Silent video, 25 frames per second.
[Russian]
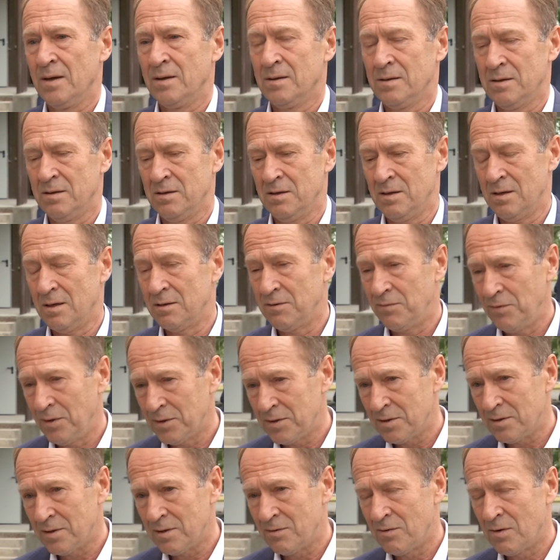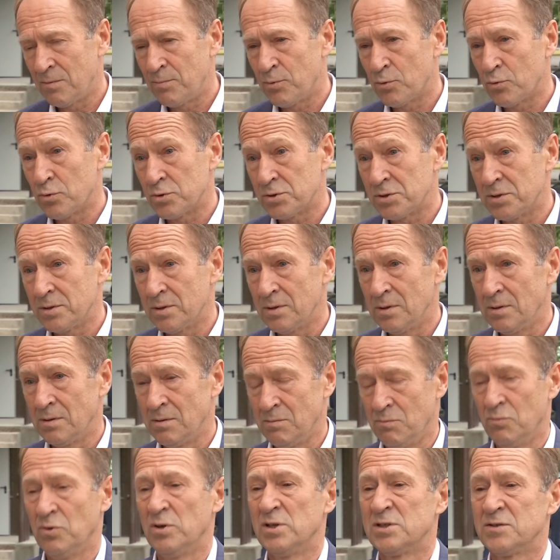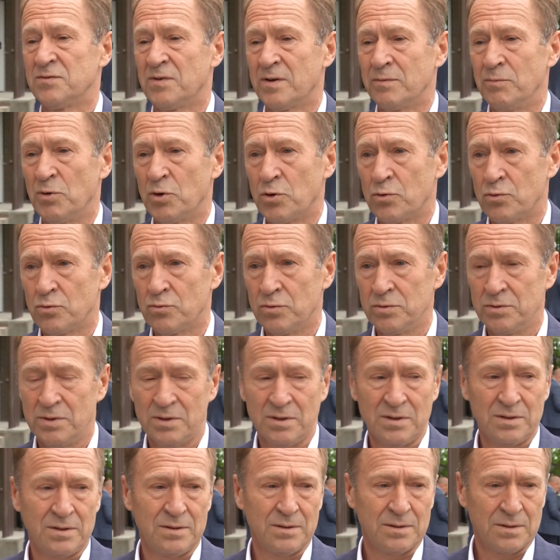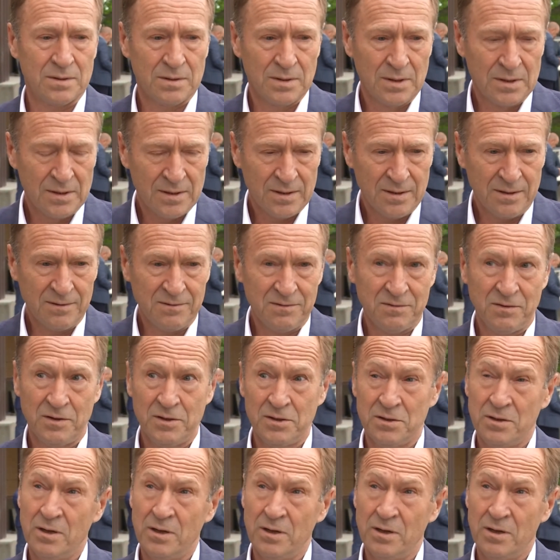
Э, ответы на вопросы были сформированы э,